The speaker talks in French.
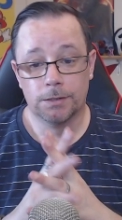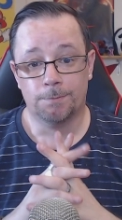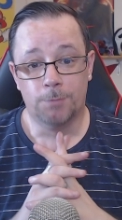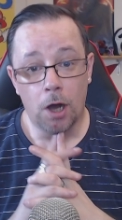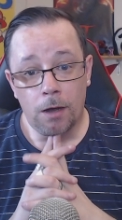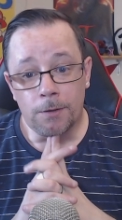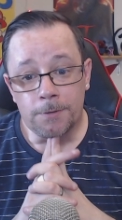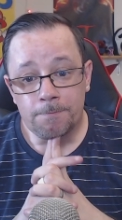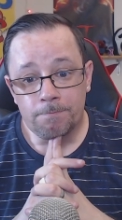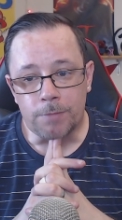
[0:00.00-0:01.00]
Bon,
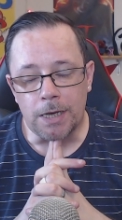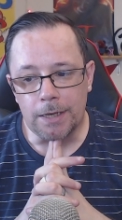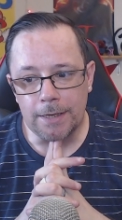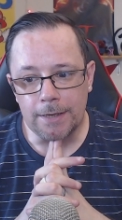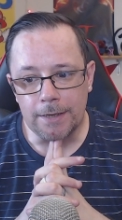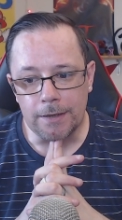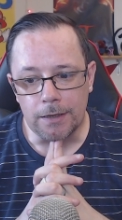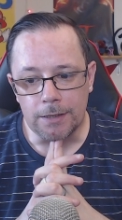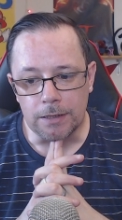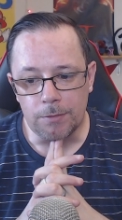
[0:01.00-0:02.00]

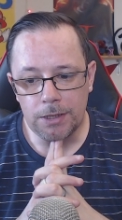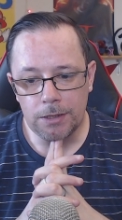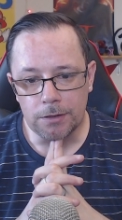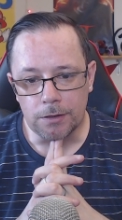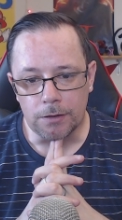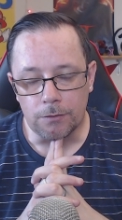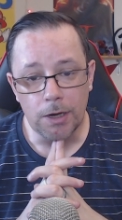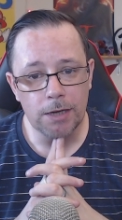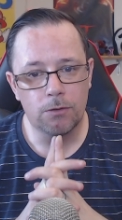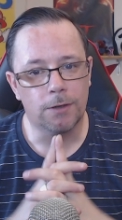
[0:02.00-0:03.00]
ben les amis, euh,
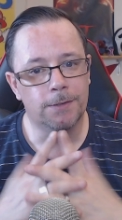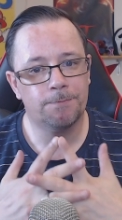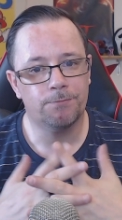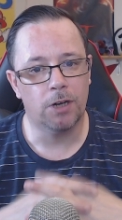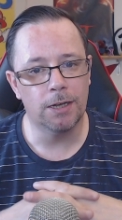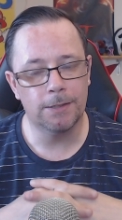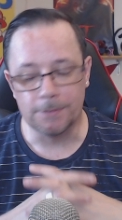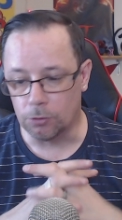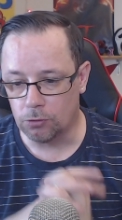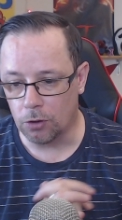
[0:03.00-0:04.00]
voilà quoi. Voilà,
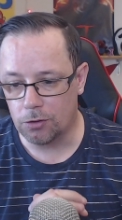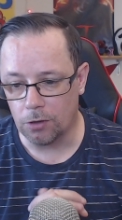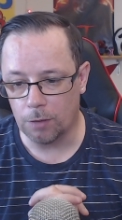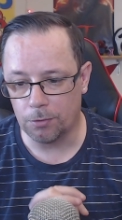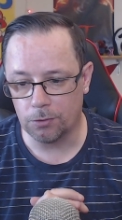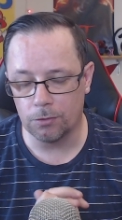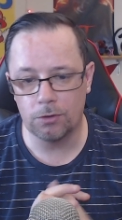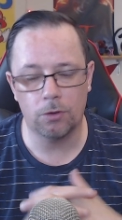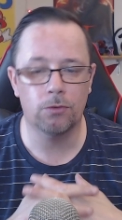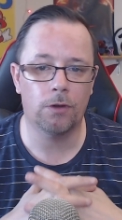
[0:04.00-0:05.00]
le 2 octobre,
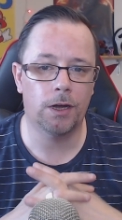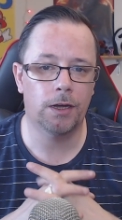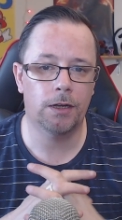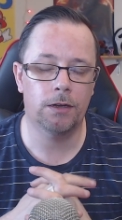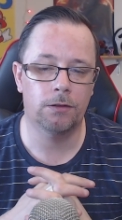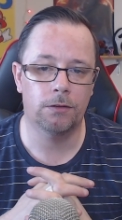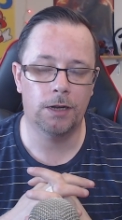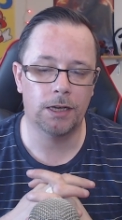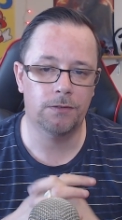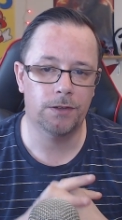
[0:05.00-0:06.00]
donc, on aura euh,
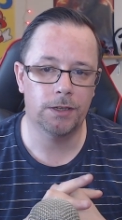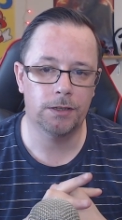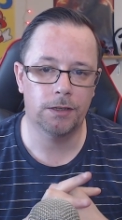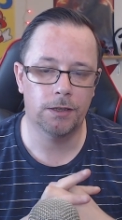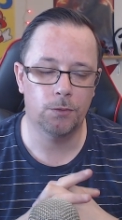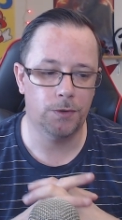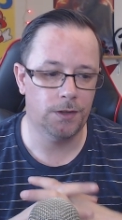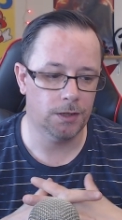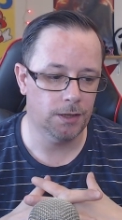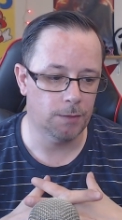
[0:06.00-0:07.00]
l'arrivée des 8
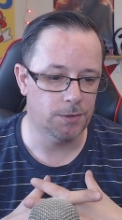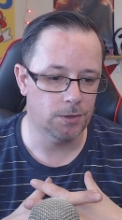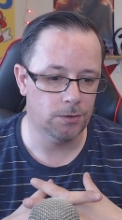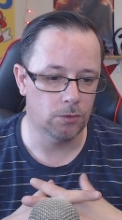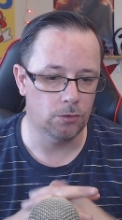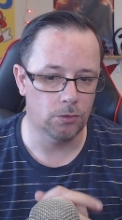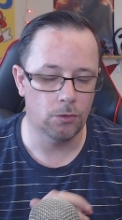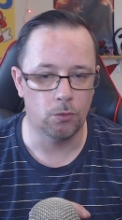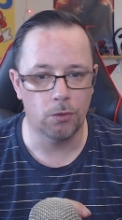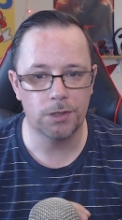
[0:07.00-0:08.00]
derniers épisodes
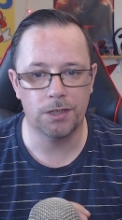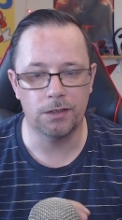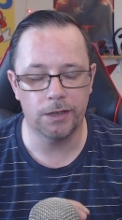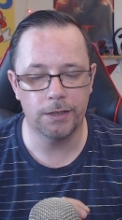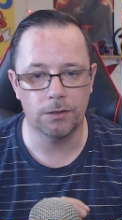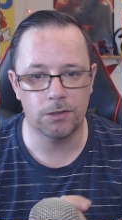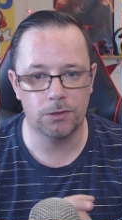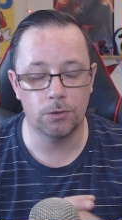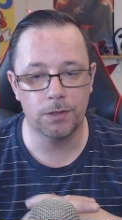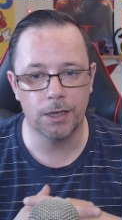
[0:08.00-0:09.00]
de Walking Dead.
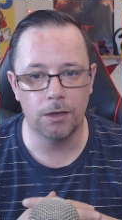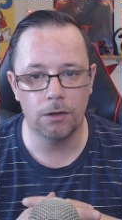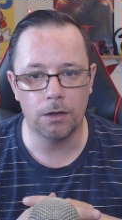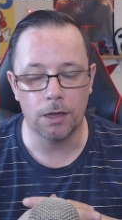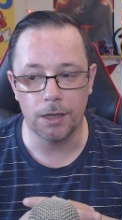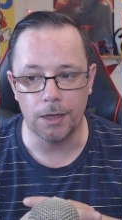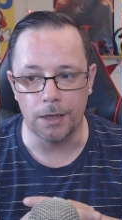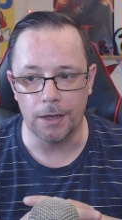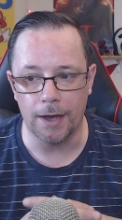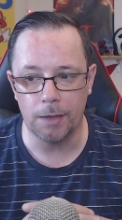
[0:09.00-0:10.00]
Ce trailer
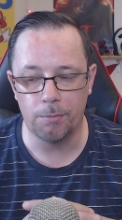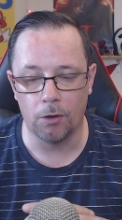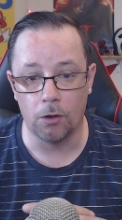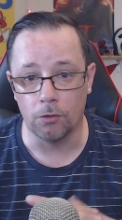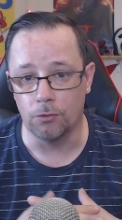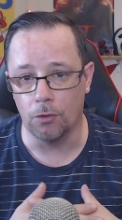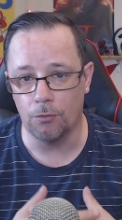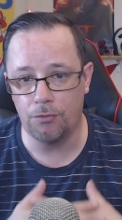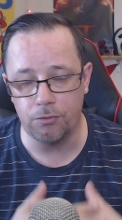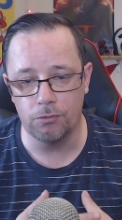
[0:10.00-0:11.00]
est hypant de
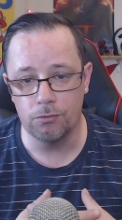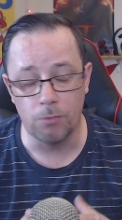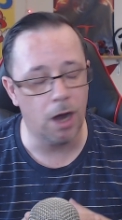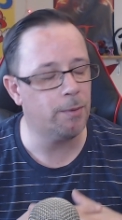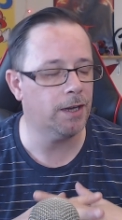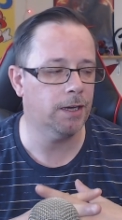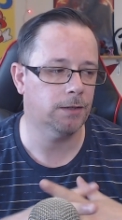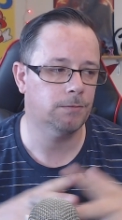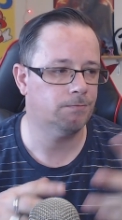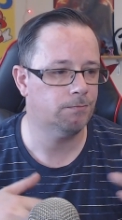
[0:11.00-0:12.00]
fou. Bon,
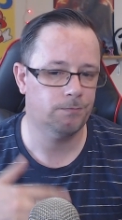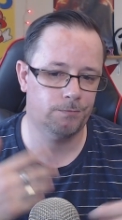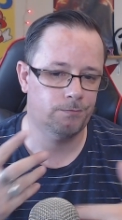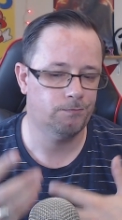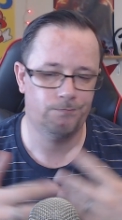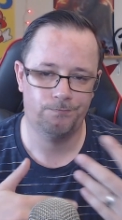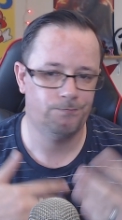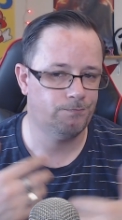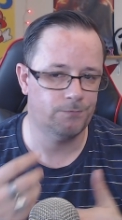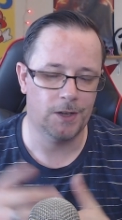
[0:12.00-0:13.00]
après,
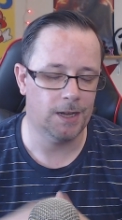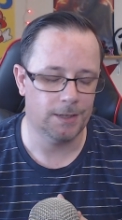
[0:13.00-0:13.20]
voilà,